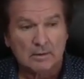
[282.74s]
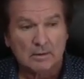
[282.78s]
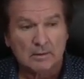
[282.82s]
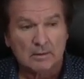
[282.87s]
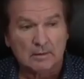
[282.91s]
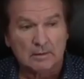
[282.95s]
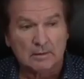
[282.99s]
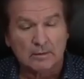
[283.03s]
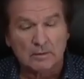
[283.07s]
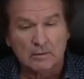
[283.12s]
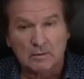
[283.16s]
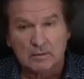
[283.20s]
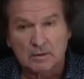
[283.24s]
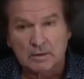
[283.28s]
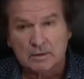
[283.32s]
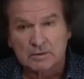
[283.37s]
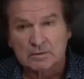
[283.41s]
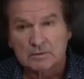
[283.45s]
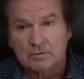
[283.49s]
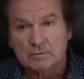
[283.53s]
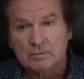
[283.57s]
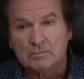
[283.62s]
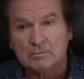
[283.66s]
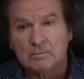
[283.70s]
Но ну,
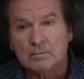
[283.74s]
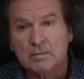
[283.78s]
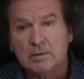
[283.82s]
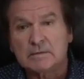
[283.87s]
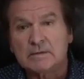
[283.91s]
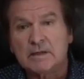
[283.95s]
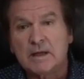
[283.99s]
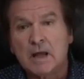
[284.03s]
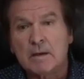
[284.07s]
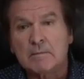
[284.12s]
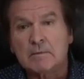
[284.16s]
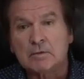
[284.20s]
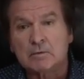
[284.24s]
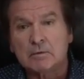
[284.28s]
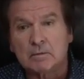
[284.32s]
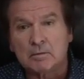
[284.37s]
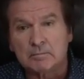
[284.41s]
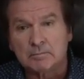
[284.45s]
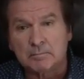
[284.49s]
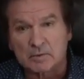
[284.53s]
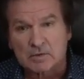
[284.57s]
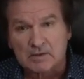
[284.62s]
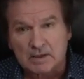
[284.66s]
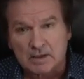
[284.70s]
мы знаем, что
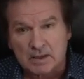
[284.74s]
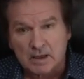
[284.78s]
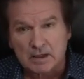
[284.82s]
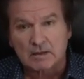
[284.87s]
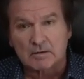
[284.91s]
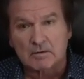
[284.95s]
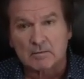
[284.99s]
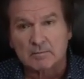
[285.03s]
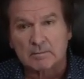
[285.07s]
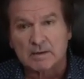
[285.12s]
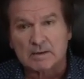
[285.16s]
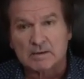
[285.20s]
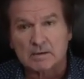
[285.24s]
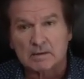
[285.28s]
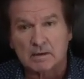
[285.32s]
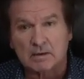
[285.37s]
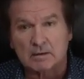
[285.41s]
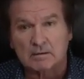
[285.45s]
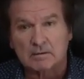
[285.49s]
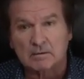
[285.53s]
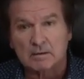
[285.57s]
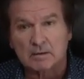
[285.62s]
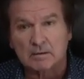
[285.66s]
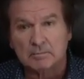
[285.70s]
после этого
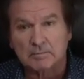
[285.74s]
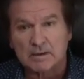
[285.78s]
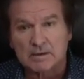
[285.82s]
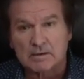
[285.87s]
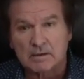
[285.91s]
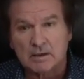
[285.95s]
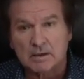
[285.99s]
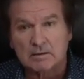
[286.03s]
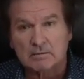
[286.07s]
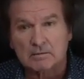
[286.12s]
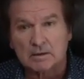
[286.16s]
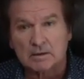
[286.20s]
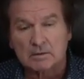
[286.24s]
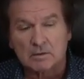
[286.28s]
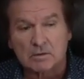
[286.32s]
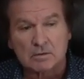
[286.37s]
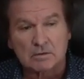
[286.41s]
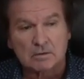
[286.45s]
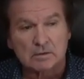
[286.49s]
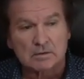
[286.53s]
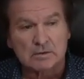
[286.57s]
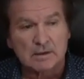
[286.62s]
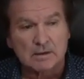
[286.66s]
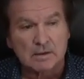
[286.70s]
последовало. Последовало то,
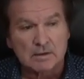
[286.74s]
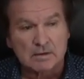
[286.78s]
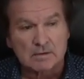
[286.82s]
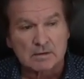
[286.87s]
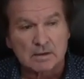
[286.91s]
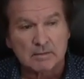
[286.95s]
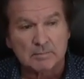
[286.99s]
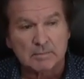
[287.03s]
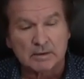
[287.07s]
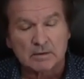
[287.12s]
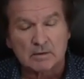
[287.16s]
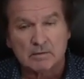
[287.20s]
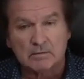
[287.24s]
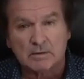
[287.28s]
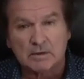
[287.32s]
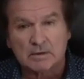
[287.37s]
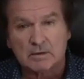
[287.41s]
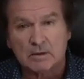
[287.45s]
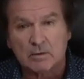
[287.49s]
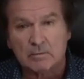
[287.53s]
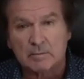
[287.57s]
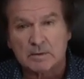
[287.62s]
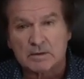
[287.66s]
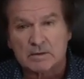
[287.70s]
что Зеленский потом в
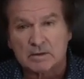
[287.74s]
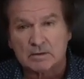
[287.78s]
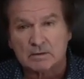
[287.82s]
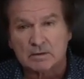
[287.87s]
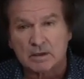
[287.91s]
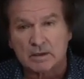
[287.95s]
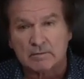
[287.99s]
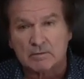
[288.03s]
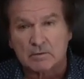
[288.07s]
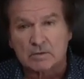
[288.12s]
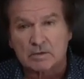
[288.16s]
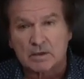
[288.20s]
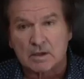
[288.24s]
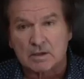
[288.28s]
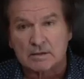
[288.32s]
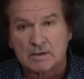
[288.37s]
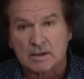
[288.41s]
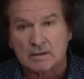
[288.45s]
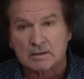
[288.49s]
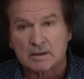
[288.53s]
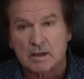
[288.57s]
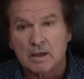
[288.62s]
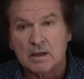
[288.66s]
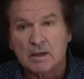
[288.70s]
одном из интервью
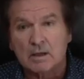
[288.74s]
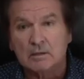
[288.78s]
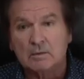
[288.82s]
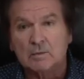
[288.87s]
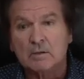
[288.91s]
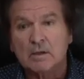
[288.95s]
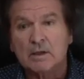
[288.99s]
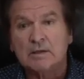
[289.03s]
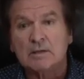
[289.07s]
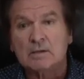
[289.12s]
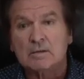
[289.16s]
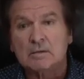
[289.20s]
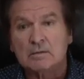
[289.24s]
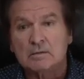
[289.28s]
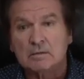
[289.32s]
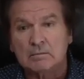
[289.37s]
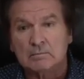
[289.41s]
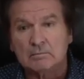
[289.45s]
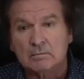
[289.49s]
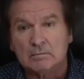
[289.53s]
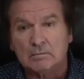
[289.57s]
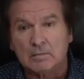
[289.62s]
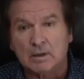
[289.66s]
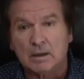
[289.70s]
сказал, ну это ж
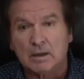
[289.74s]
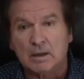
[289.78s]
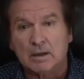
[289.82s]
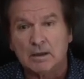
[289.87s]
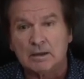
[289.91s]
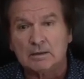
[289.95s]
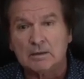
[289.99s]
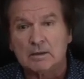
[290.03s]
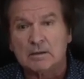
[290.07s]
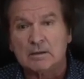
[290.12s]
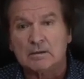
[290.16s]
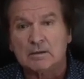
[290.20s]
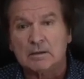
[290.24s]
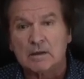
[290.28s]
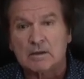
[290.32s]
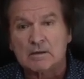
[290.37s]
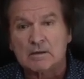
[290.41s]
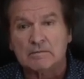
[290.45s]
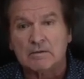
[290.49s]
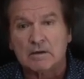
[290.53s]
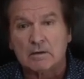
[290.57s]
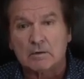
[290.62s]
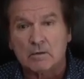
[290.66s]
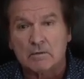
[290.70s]
это же
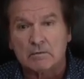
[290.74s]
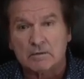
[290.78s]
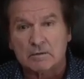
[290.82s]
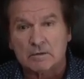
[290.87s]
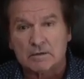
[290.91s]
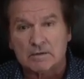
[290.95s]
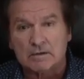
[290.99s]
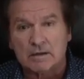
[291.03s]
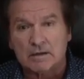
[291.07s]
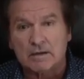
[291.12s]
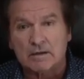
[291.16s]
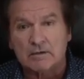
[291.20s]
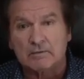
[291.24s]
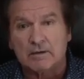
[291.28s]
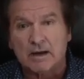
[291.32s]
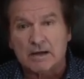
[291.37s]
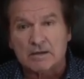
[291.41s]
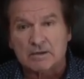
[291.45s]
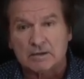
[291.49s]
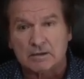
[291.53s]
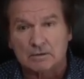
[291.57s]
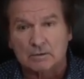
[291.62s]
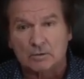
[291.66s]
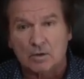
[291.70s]
разворовываются не
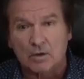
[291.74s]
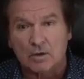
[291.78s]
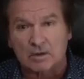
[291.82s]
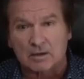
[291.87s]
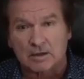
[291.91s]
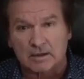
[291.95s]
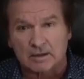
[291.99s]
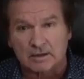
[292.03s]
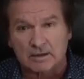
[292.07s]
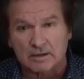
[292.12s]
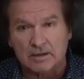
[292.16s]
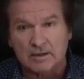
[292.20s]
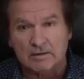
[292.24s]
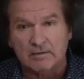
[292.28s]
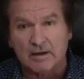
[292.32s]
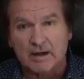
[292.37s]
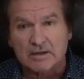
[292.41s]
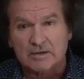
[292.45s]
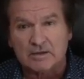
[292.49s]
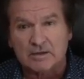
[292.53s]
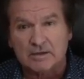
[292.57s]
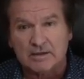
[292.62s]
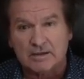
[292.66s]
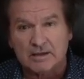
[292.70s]
ваши доллары, не
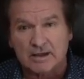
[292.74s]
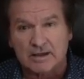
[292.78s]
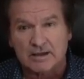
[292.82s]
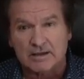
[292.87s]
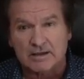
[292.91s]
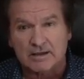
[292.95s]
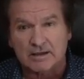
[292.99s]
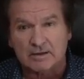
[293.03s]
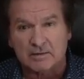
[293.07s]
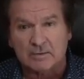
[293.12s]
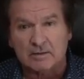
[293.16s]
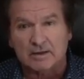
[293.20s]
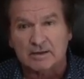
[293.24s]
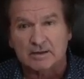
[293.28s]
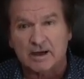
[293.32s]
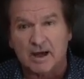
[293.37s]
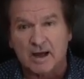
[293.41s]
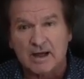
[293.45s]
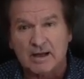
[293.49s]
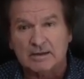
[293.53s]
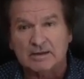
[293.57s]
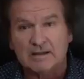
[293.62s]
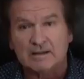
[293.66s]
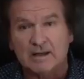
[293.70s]
ваши деньги, а
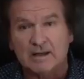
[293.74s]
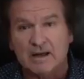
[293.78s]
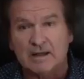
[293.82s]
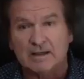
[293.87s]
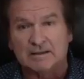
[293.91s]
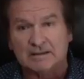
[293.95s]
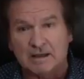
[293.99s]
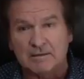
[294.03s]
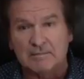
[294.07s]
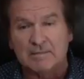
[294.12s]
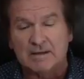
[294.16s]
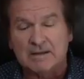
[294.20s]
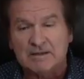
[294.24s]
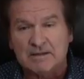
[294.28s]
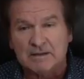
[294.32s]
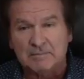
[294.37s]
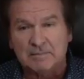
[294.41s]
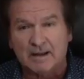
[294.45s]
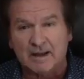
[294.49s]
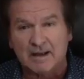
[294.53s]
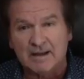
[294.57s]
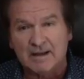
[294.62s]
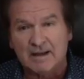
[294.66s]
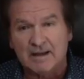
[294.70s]
это, это мы
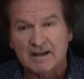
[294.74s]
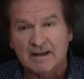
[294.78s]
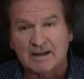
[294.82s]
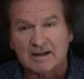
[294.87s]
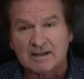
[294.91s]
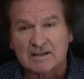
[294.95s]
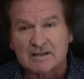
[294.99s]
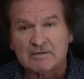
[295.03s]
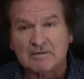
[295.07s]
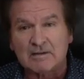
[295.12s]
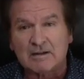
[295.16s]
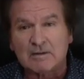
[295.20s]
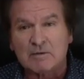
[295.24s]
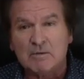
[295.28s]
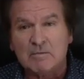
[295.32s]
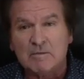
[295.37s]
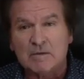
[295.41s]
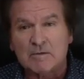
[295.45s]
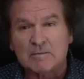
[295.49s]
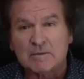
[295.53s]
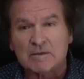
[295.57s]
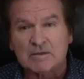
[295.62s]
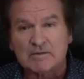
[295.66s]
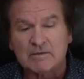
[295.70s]
типа
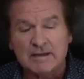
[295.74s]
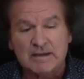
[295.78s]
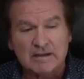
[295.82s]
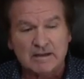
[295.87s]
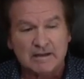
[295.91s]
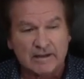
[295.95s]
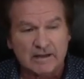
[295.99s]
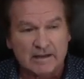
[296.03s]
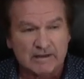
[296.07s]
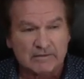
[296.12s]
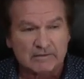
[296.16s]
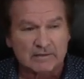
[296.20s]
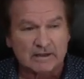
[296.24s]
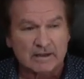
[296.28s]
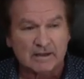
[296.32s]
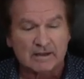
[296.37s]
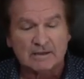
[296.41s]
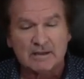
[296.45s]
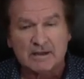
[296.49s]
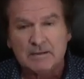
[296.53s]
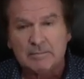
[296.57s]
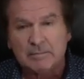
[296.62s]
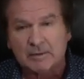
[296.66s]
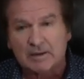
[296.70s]
разворовываем свои гривны.
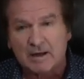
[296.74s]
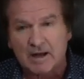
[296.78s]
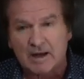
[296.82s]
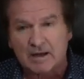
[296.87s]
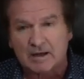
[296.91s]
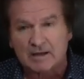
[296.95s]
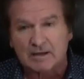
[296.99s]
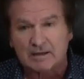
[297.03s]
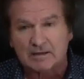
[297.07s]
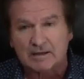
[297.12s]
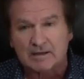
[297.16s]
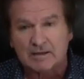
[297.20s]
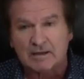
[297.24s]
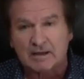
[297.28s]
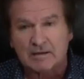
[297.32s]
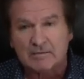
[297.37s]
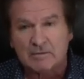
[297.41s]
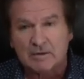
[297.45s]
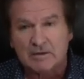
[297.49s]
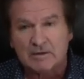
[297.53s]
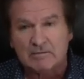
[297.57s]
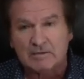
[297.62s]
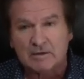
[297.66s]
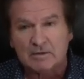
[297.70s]
Это неправильно, это
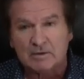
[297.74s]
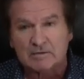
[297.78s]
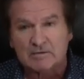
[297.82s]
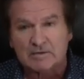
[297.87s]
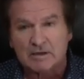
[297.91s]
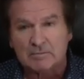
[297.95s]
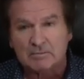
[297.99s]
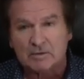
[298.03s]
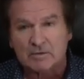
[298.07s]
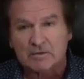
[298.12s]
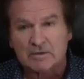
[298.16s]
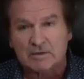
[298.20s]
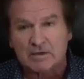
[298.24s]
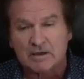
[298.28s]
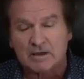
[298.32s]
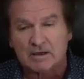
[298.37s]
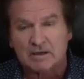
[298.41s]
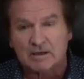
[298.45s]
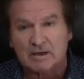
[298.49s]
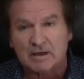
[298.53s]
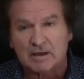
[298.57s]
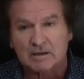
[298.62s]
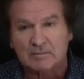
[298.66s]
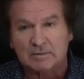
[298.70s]
никого не ведет в
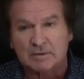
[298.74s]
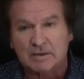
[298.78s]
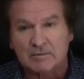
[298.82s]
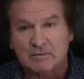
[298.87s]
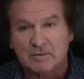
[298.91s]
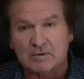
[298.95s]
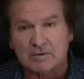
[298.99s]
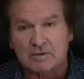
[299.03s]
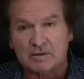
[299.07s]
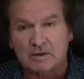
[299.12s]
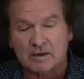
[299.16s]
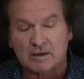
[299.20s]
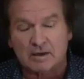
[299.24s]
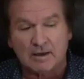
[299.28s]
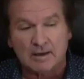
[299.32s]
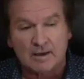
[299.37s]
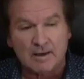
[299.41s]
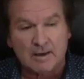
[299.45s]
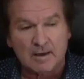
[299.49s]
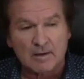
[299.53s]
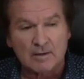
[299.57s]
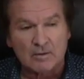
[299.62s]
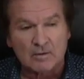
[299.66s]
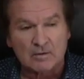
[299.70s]
заблуждение, потому что
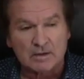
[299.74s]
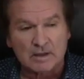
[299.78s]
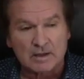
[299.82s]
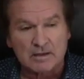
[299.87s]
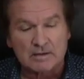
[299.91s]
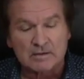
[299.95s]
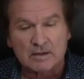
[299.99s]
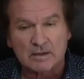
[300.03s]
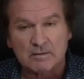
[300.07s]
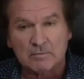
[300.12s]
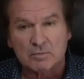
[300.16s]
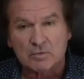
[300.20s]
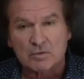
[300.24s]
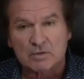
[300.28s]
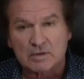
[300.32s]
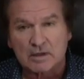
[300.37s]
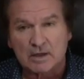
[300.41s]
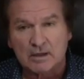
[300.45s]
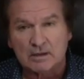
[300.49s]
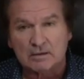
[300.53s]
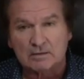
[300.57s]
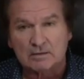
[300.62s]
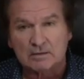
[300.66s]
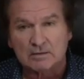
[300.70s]
украинский
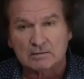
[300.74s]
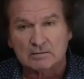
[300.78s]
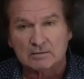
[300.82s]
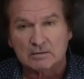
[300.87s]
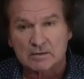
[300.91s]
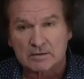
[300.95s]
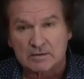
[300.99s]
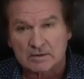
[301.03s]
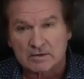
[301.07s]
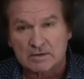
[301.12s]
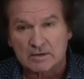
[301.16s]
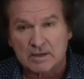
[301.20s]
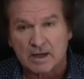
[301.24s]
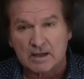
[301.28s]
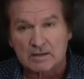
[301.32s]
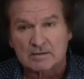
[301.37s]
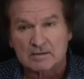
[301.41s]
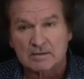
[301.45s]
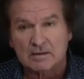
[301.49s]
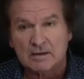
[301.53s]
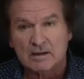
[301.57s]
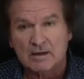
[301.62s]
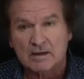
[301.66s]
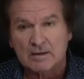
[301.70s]
бюджет вот
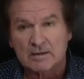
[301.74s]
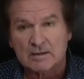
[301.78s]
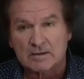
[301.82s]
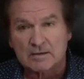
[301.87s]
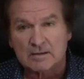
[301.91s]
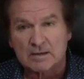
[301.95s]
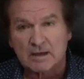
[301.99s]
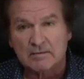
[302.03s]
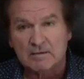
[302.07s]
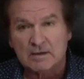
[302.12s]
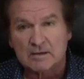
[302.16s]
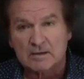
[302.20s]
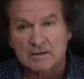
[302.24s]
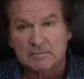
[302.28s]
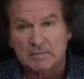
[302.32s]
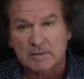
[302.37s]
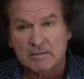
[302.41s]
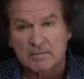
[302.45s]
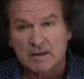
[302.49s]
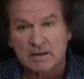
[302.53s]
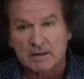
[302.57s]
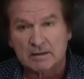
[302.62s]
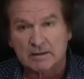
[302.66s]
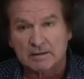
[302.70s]
сейчас зависит
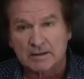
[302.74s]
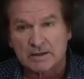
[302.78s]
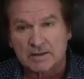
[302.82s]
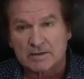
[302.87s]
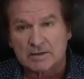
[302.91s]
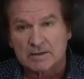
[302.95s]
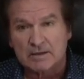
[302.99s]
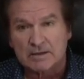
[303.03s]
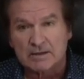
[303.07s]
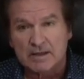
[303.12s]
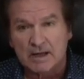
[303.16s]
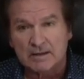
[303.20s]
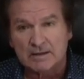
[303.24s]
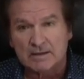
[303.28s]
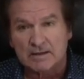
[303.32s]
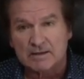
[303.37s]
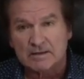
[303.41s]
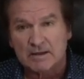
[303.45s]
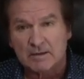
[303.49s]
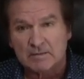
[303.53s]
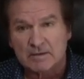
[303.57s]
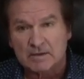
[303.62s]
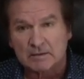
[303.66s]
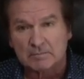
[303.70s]
примерно на
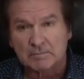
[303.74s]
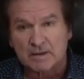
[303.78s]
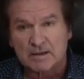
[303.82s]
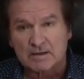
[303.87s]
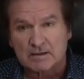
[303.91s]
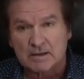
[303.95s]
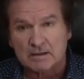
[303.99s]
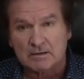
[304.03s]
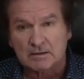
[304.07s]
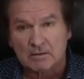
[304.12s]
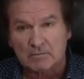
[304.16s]
60-70% на